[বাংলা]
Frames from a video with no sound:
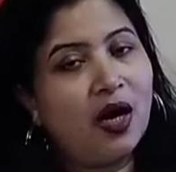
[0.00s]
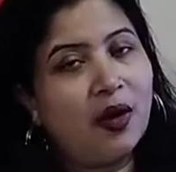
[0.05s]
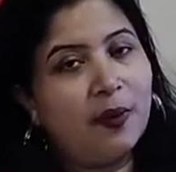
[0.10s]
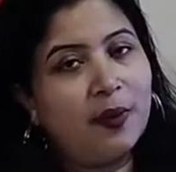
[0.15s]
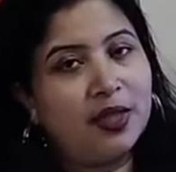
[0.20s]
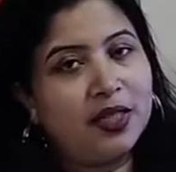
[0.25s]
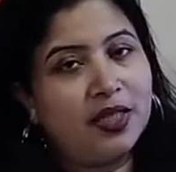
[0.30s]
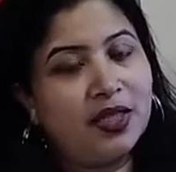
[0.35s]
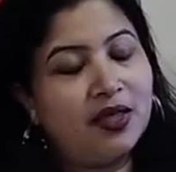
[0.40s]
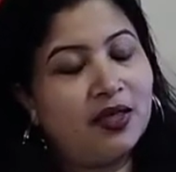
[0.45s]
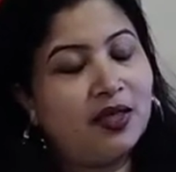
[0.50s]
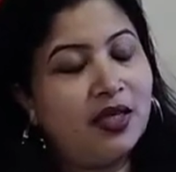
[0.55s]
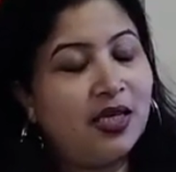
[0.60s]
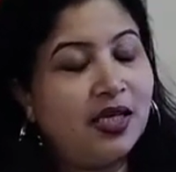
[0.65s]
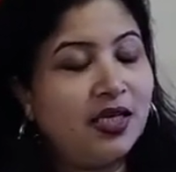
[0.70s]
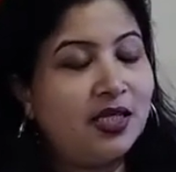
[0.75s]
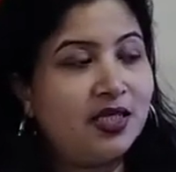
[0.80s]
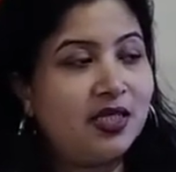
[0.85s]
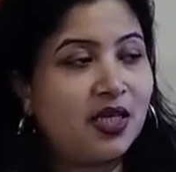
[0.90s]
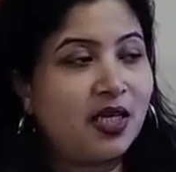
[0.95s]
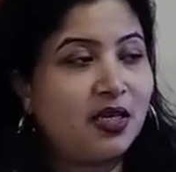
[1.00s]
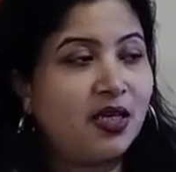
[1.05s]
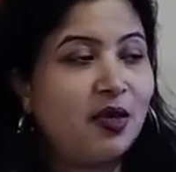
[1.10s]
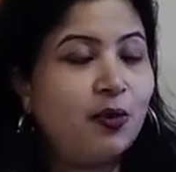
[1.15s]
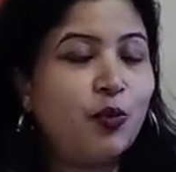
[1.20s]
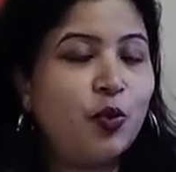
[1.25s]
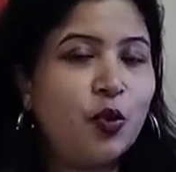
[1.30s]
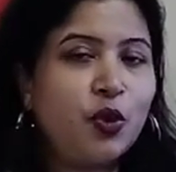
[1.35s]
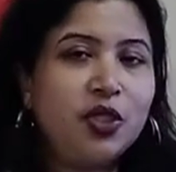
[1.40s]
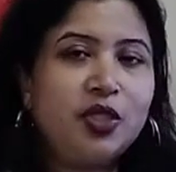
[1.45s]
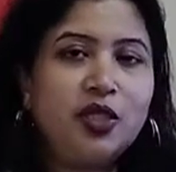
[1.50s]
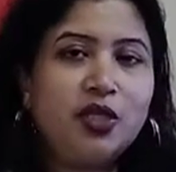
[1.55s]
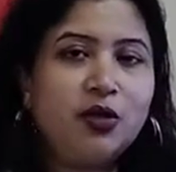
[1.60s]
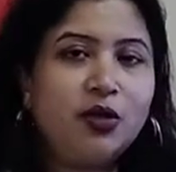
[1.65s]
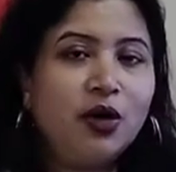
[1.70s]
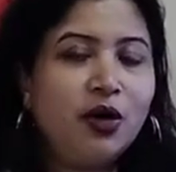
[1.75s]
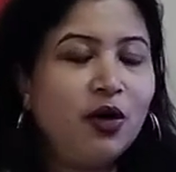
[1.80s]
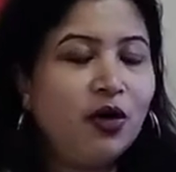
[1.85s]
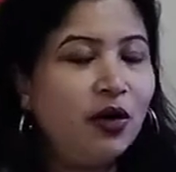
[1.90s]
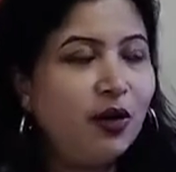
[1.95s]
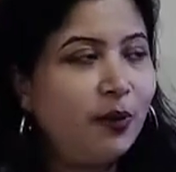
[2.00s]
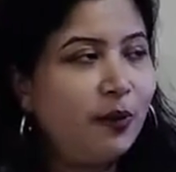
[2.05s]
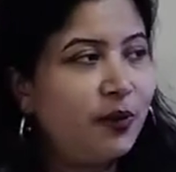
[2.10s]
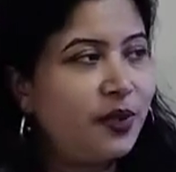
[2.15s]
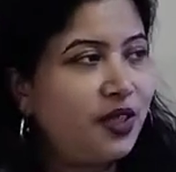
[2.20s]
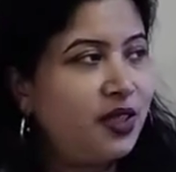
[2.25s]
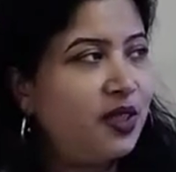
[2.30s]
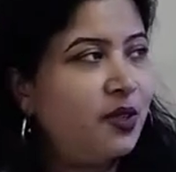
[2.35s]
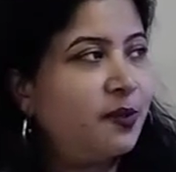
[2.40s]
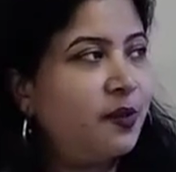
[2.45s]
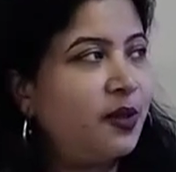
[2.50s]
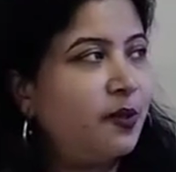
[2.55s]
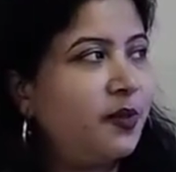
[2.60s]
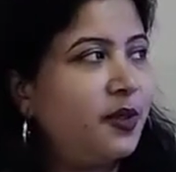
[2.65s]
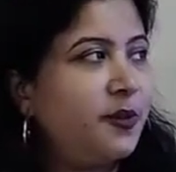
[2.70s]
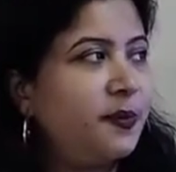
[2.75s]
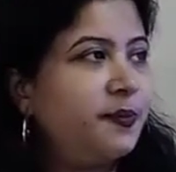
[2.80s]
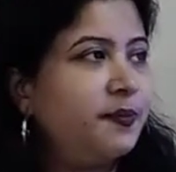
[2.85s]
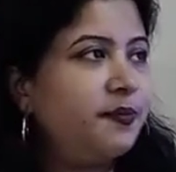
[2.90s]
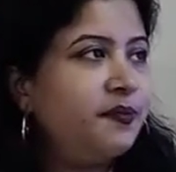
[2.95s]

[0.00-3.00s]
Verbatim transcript: আমাদের জানার পরিধিও বৃদ্ধি পাবে